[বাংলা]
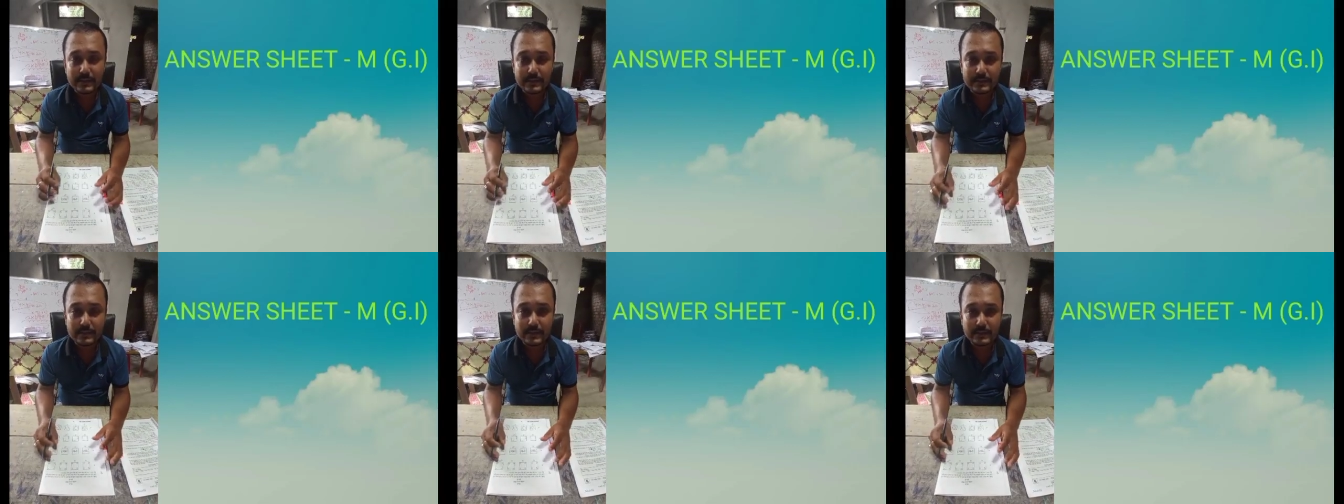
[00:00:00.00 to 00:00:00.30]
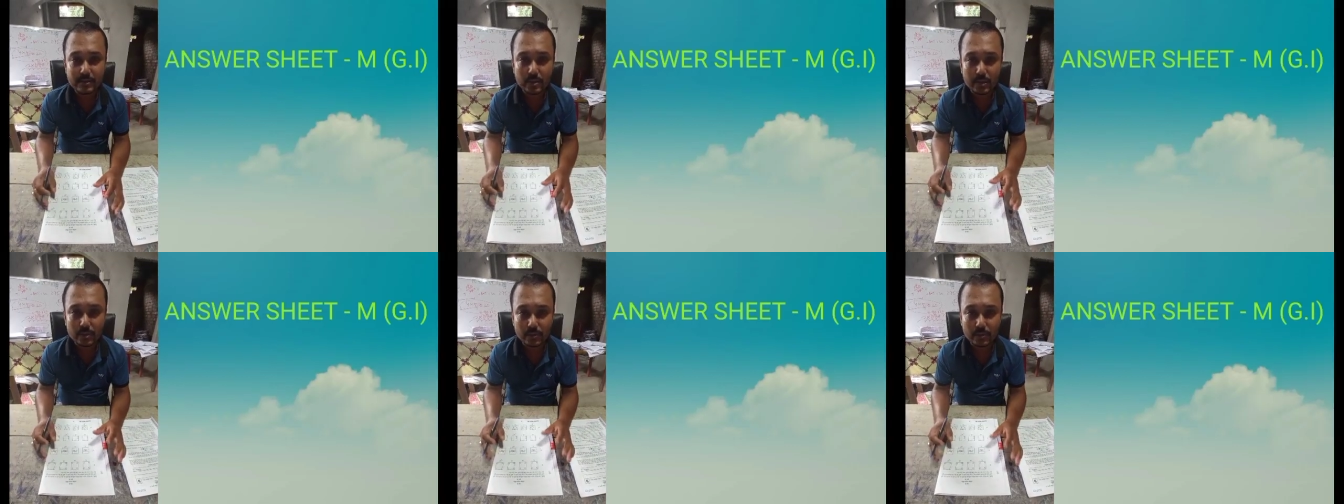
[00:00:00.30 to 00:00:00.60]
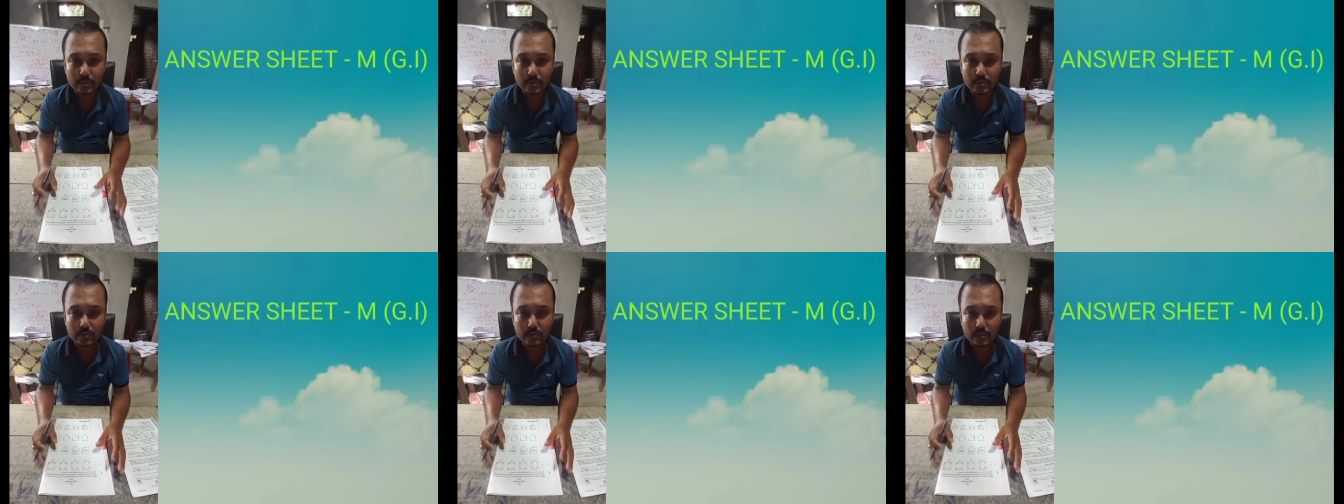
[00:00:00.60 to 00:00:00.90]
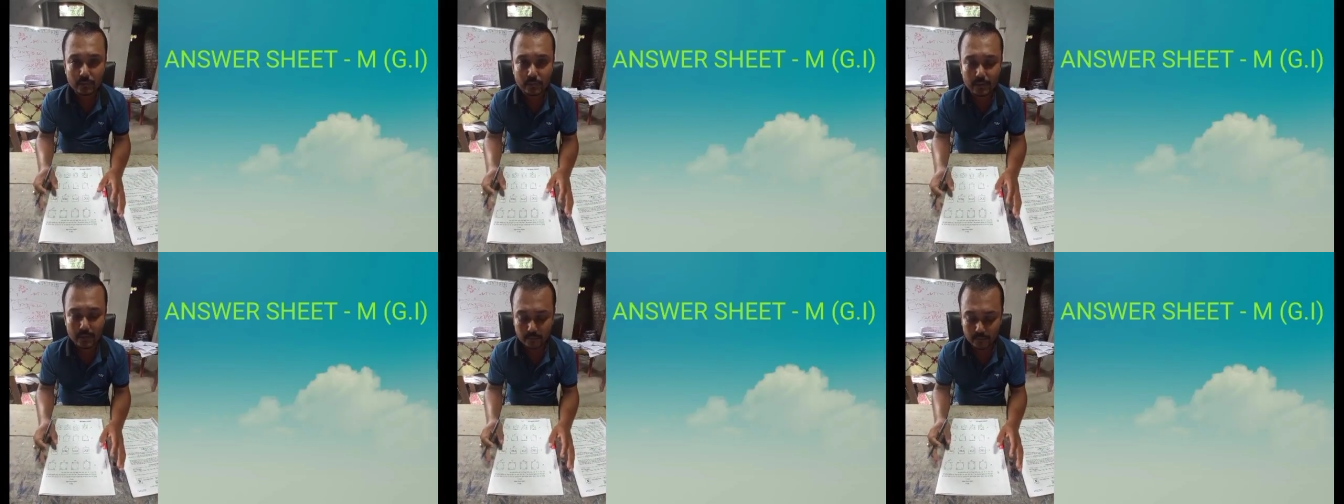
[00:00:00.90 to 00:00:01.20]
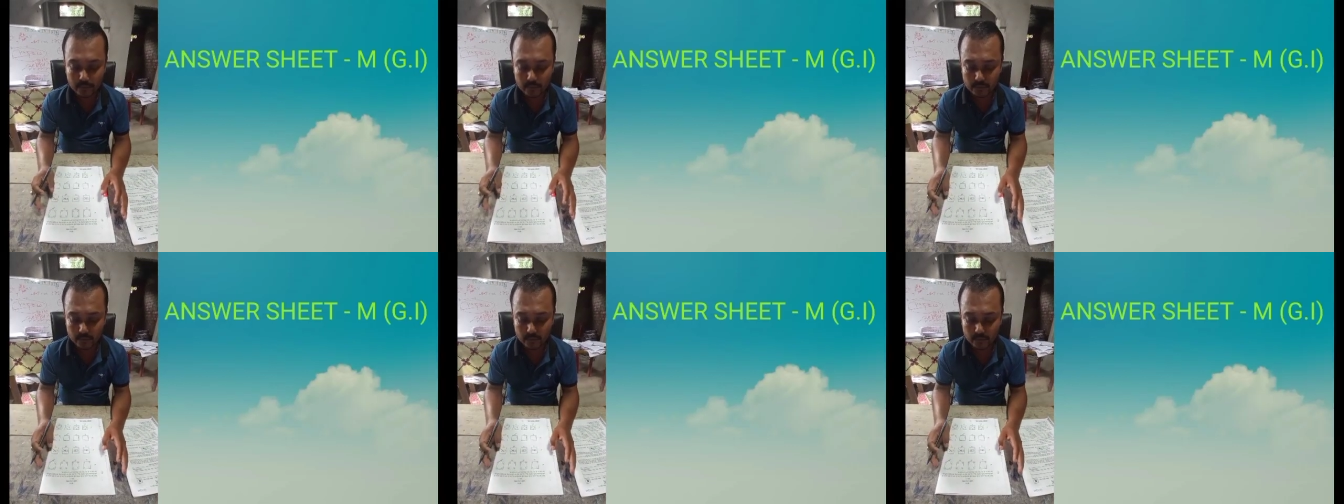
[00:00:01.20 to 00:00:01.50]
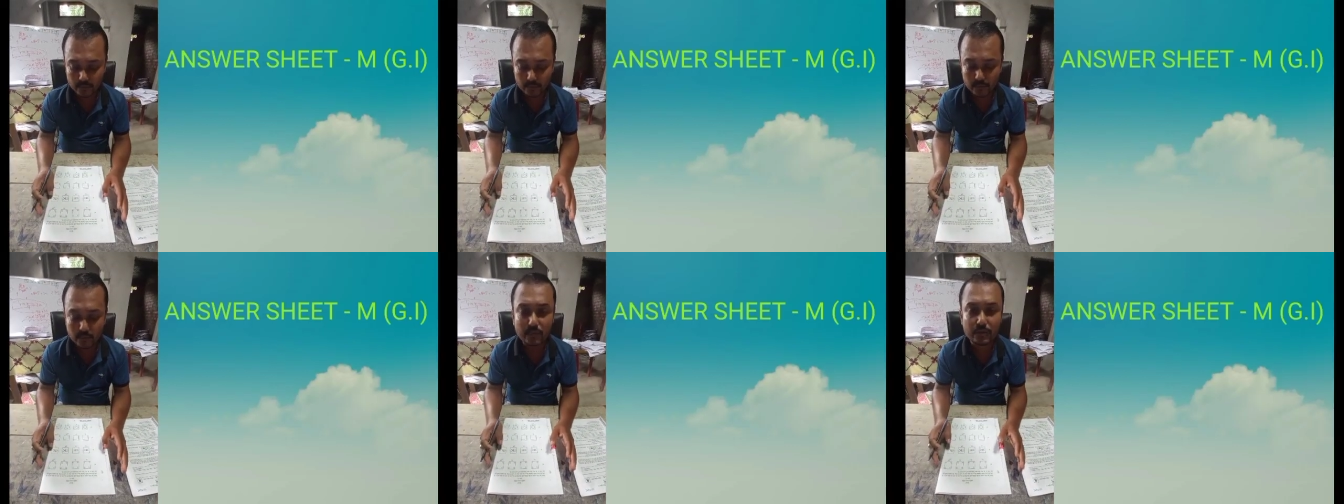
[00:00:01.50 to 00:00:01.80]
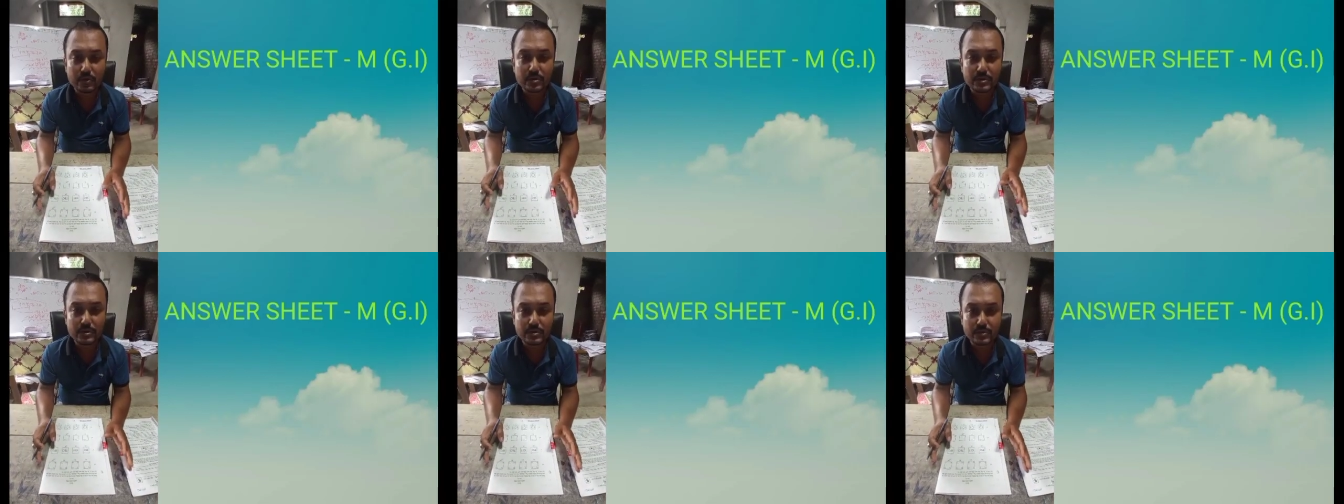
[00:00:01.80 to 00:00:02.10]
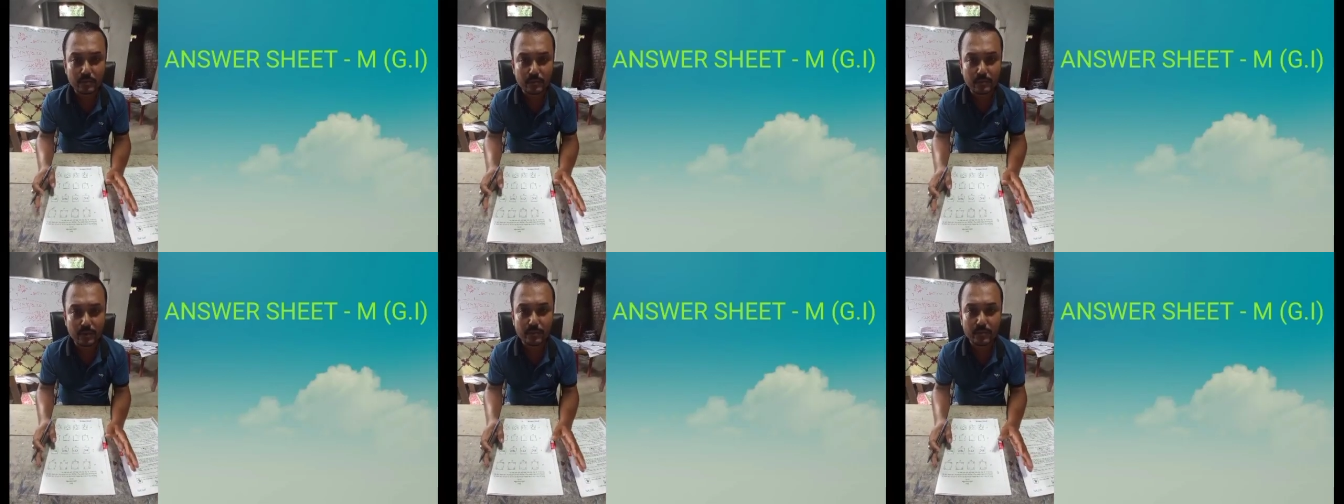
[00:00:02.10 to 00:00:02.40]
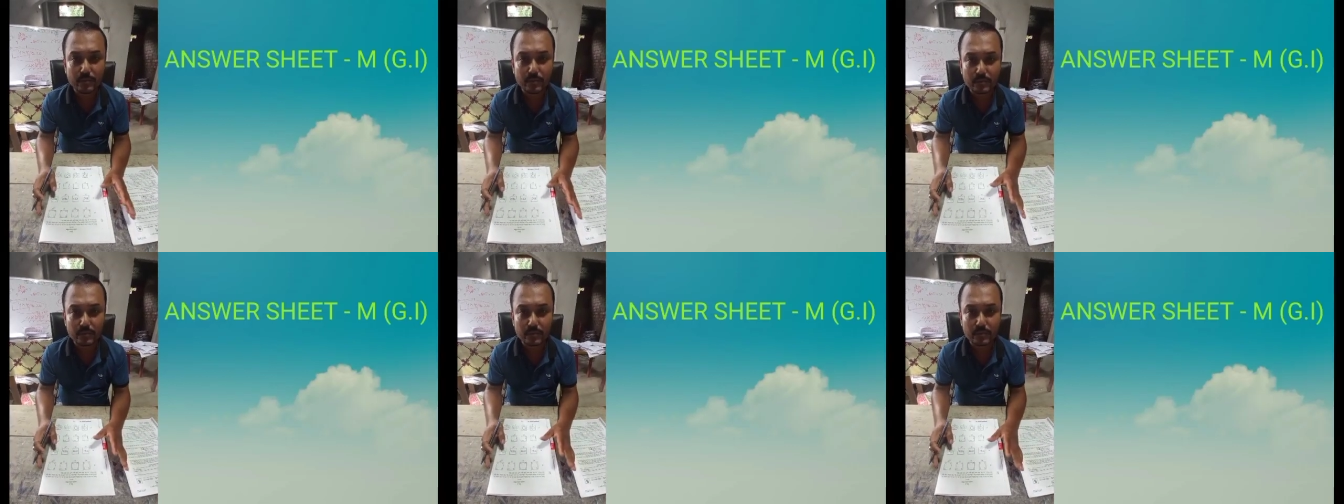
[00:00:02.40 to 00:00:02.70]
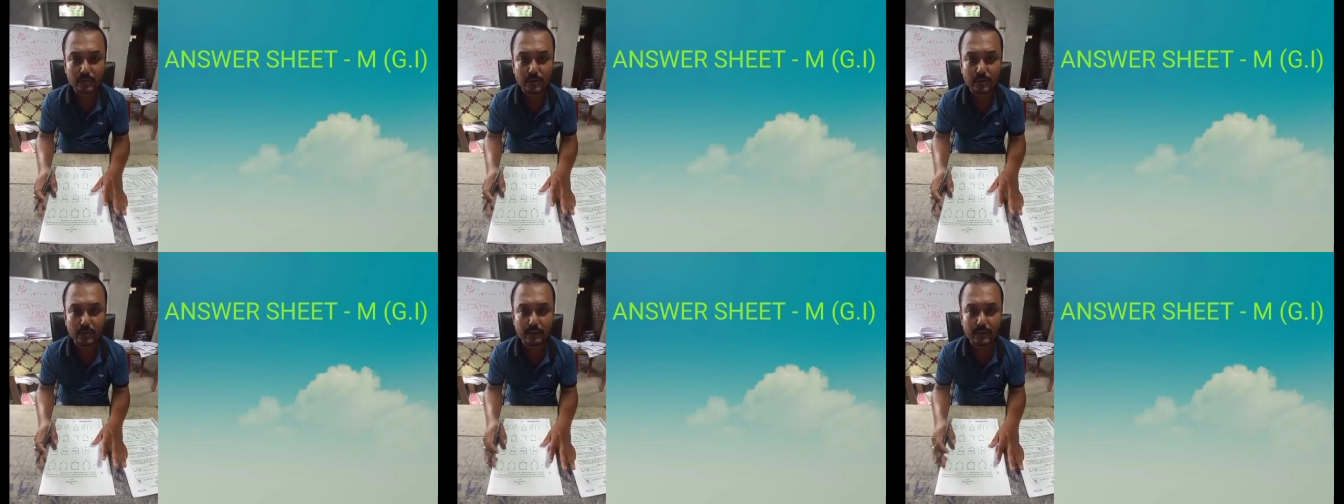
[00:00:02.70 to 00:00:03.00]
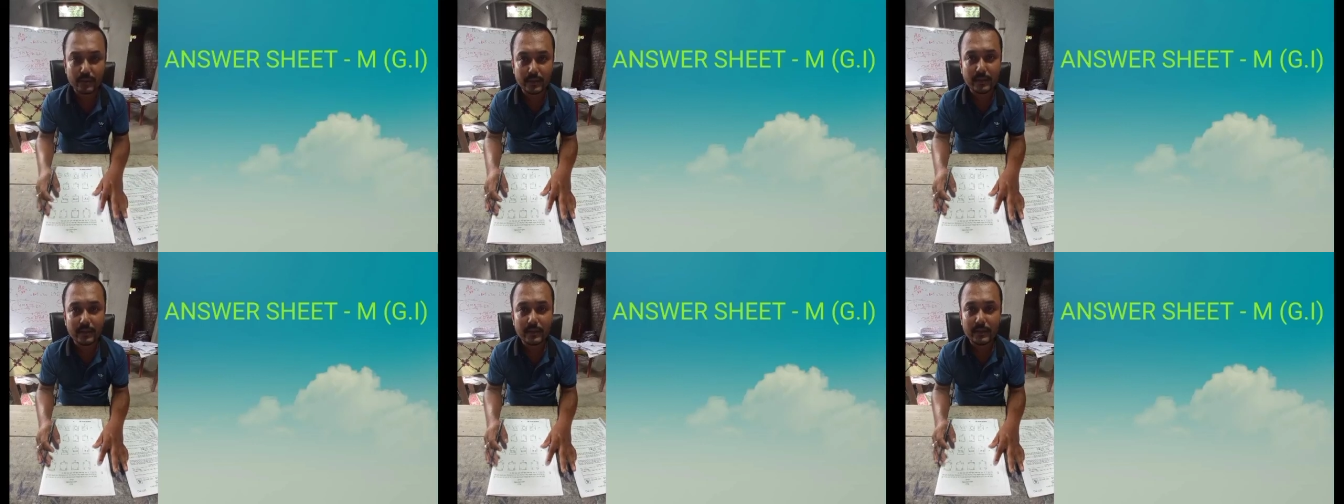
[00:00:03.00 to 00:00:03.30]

যে যতটুকু সম্ভাব্য যে উত্তরগুলো সেই সম্ভাব্য উত্তরগুলো আমি